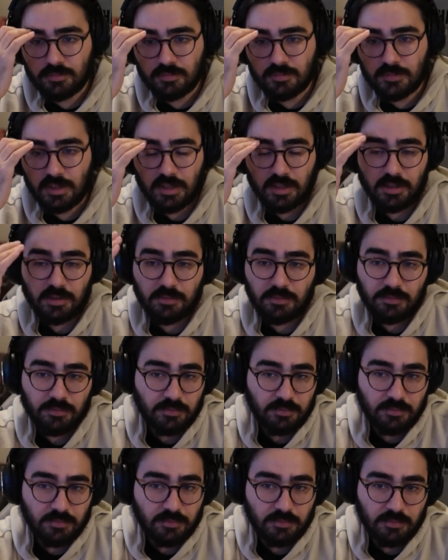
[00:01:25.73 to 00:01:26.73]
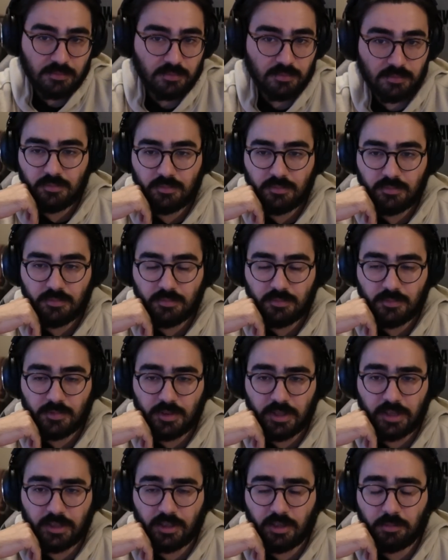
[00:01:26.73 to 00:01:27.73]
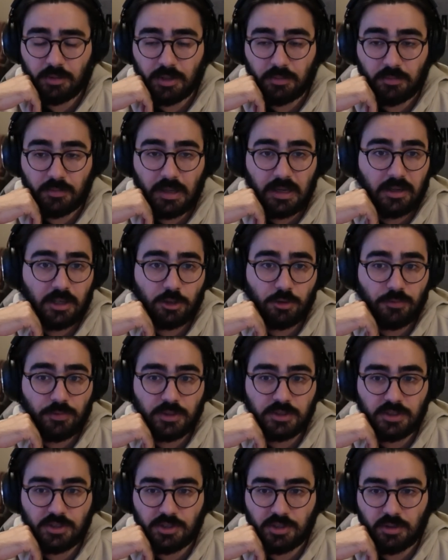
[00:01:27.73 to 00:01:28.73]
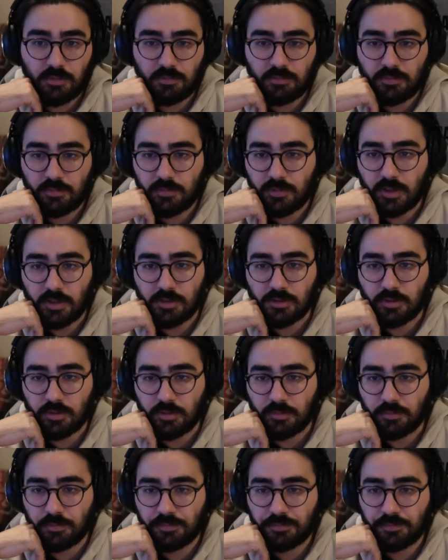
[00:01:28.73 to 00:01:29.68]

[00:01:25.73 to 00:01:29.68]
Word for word: Yani RDR mi dedim? Ben God of War'ı seçerim. Yanlış söyledim.